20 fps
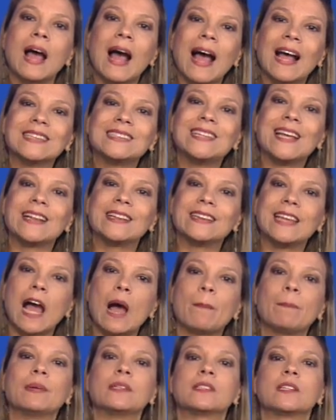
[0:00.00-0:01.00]
as
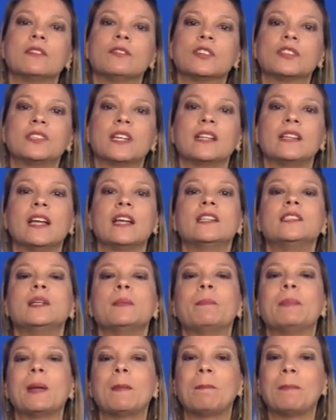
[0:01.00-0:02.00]
etapas que você tem que
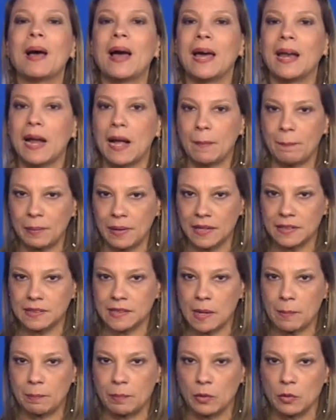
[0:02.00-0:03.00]
se preparar para
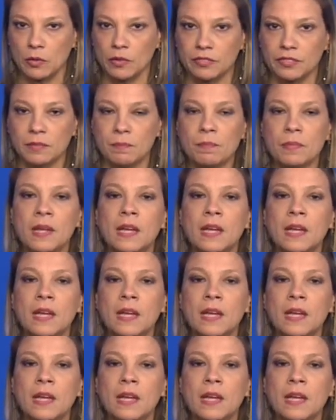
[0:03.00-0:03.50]
essa prova.